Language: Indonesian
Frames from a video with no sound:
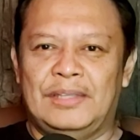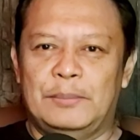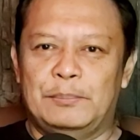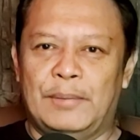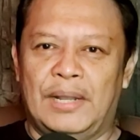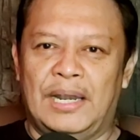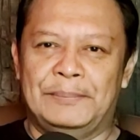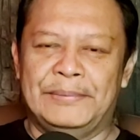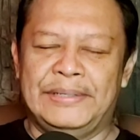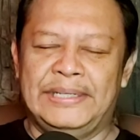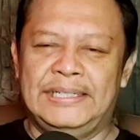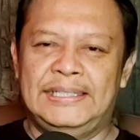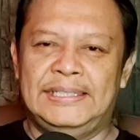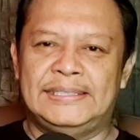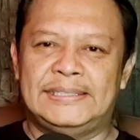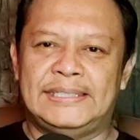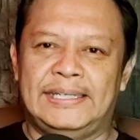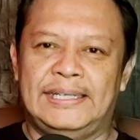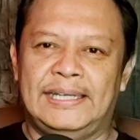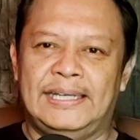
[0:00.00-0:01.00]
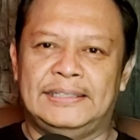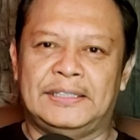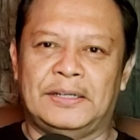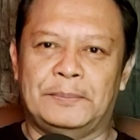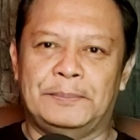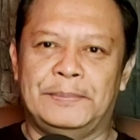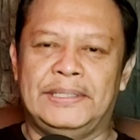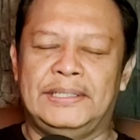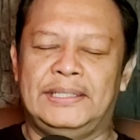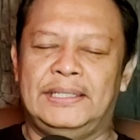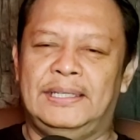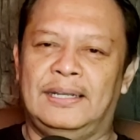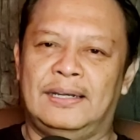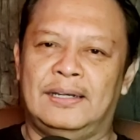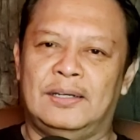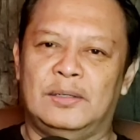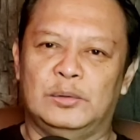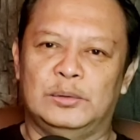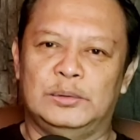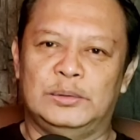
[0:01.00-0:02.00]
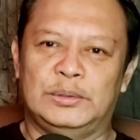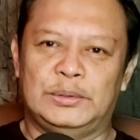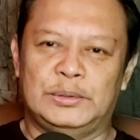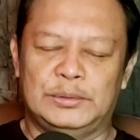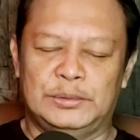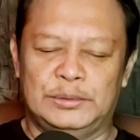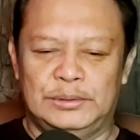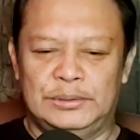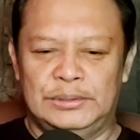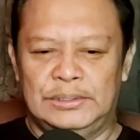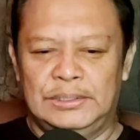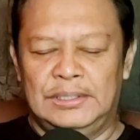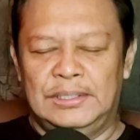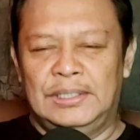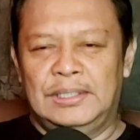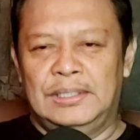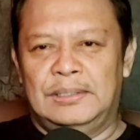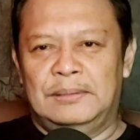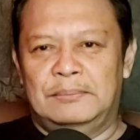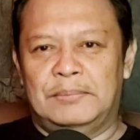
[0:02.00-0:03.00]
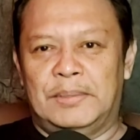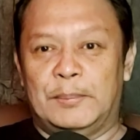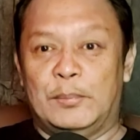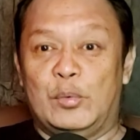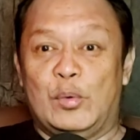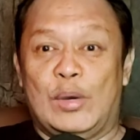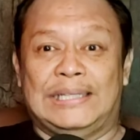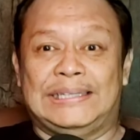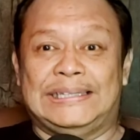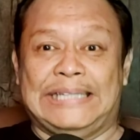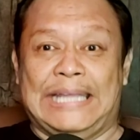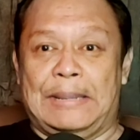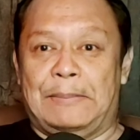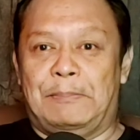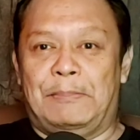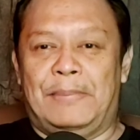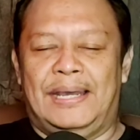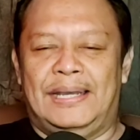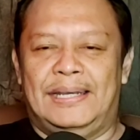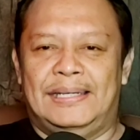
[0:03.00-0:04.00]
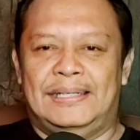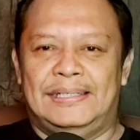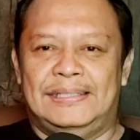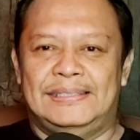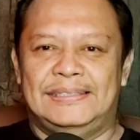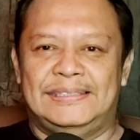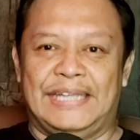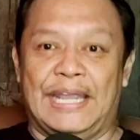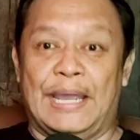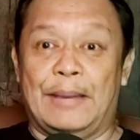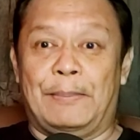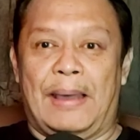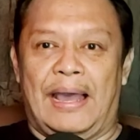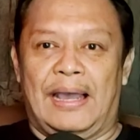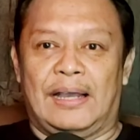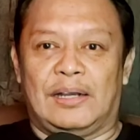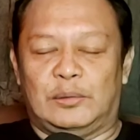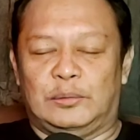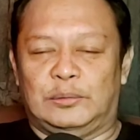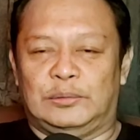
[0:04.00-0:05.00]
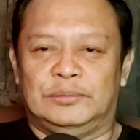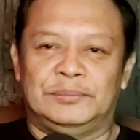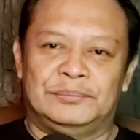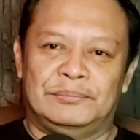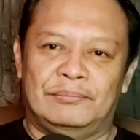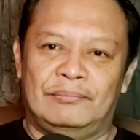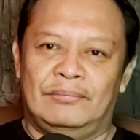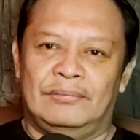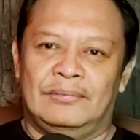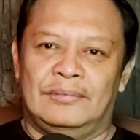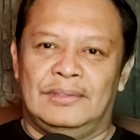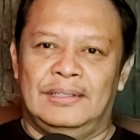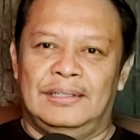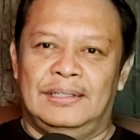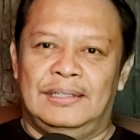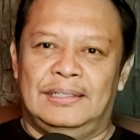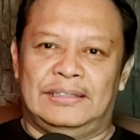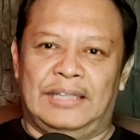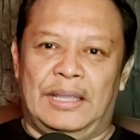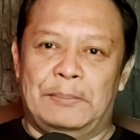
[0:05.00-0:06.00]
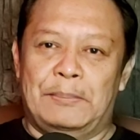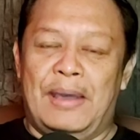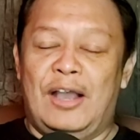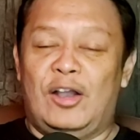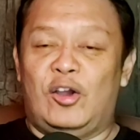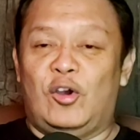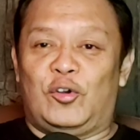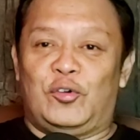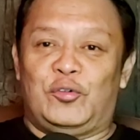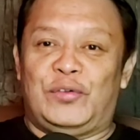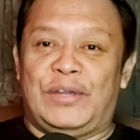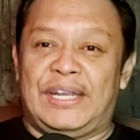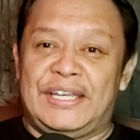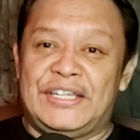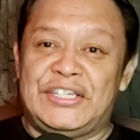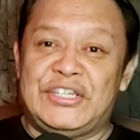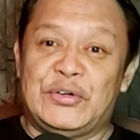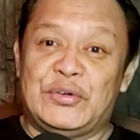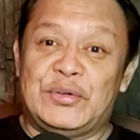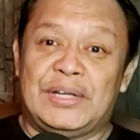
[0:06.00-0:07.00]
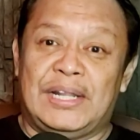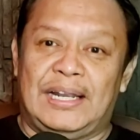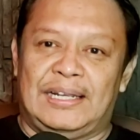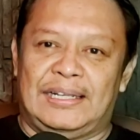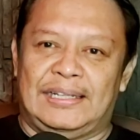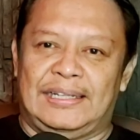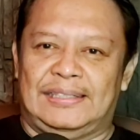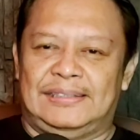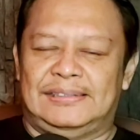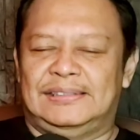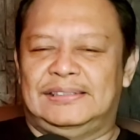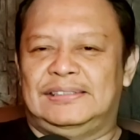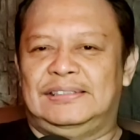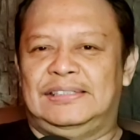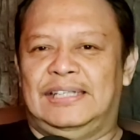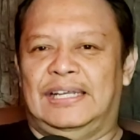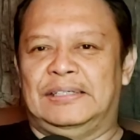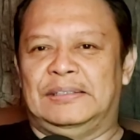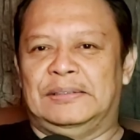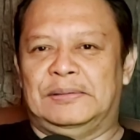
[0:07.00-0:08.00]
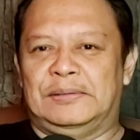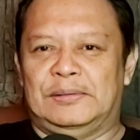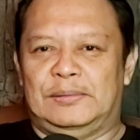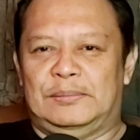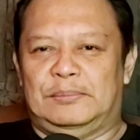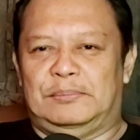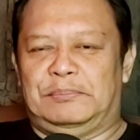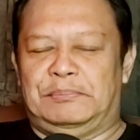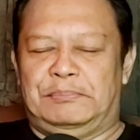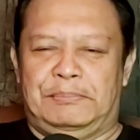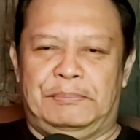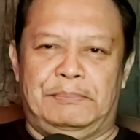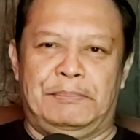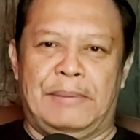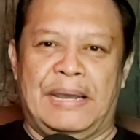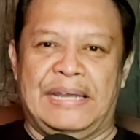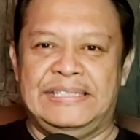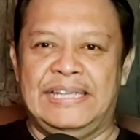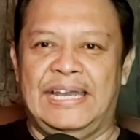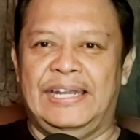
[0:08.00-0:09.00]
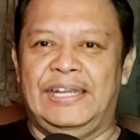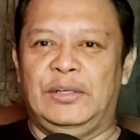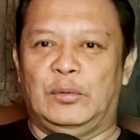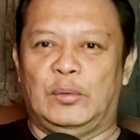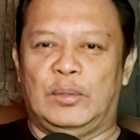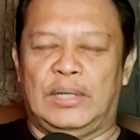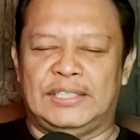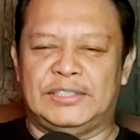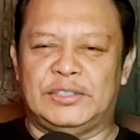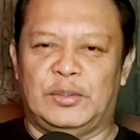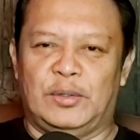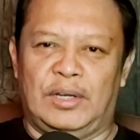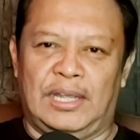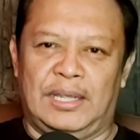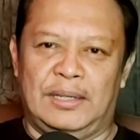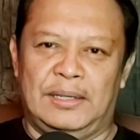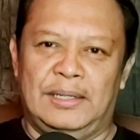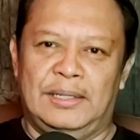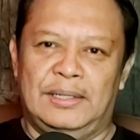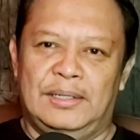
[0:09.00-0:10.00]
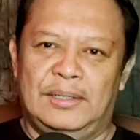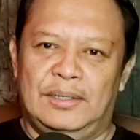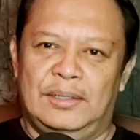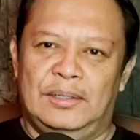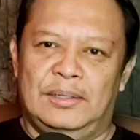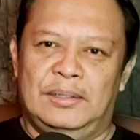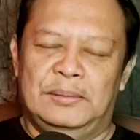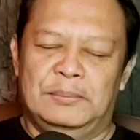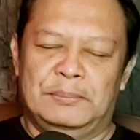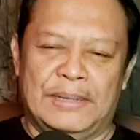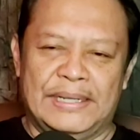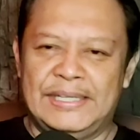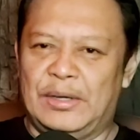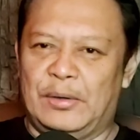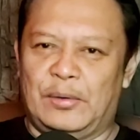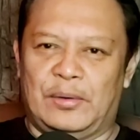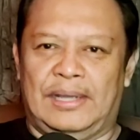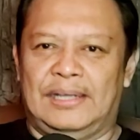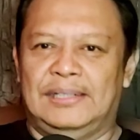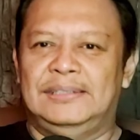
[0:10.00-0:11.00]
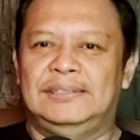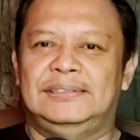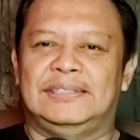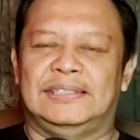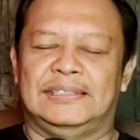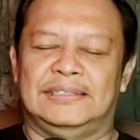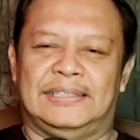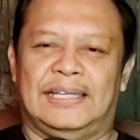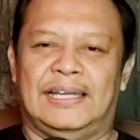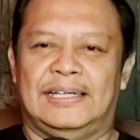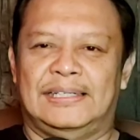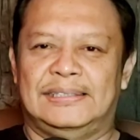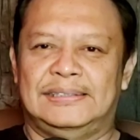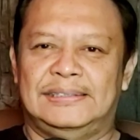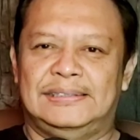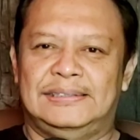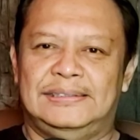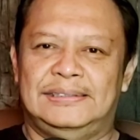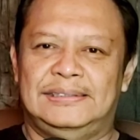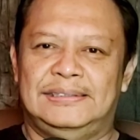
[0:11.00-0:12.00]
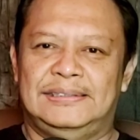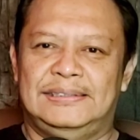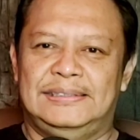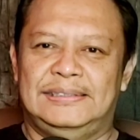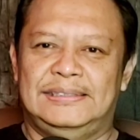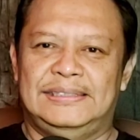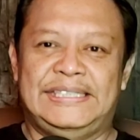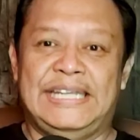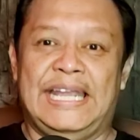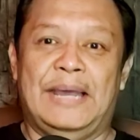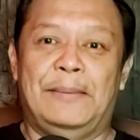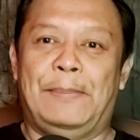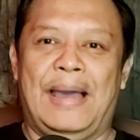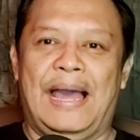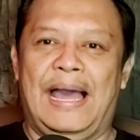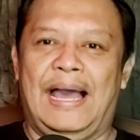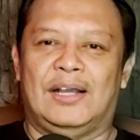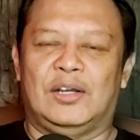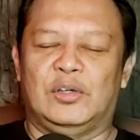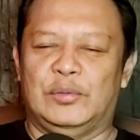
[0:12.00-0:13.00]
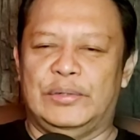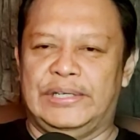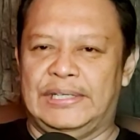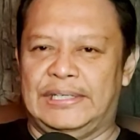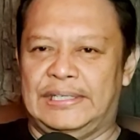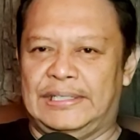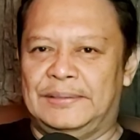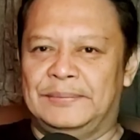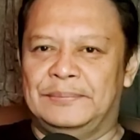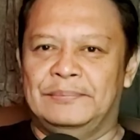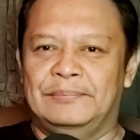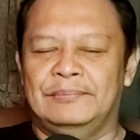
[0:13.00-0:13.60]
malam ini saya terpikir untuk membuat tema Siapa Aku. Tema konvensional ya, dan banyak diulas oleh banyak orang tentang siapa aku ini.